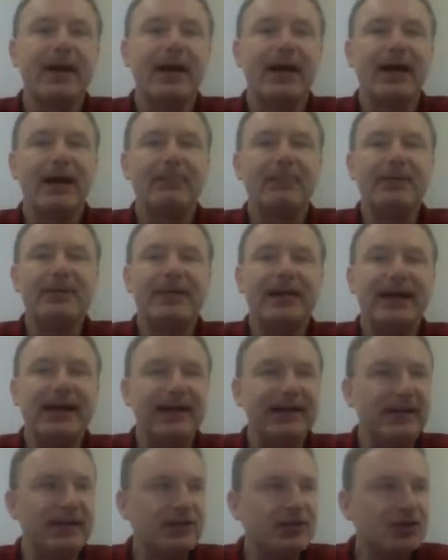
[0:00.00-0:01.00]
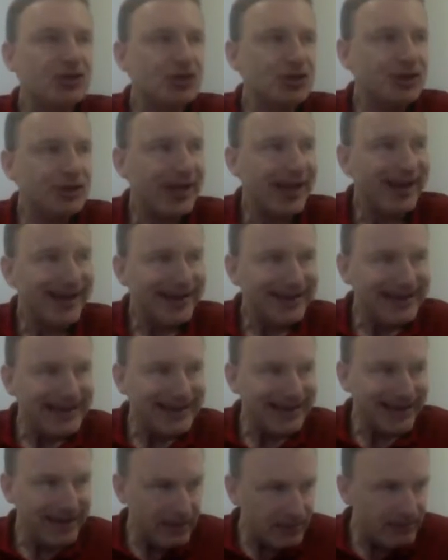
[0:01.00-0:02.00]
habe ich einen
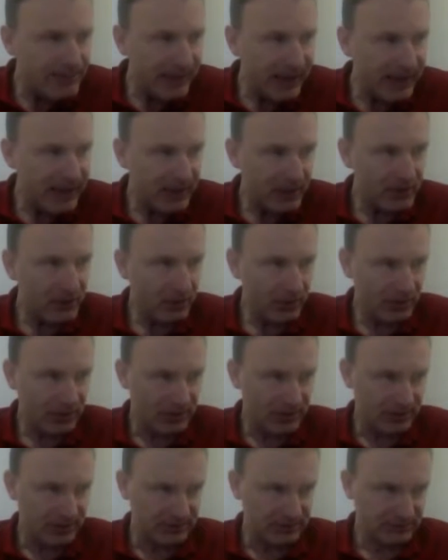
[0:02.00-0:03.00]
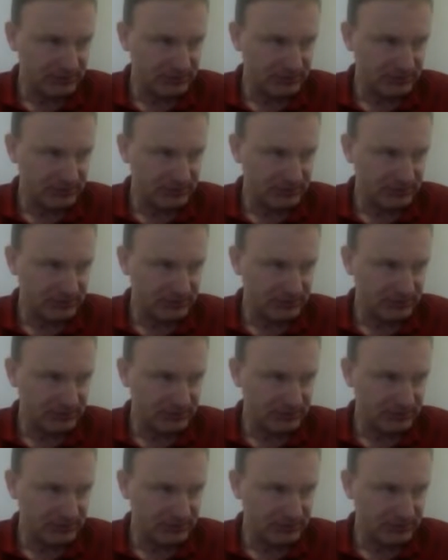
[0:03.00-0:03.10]
starken Mengenrückgang.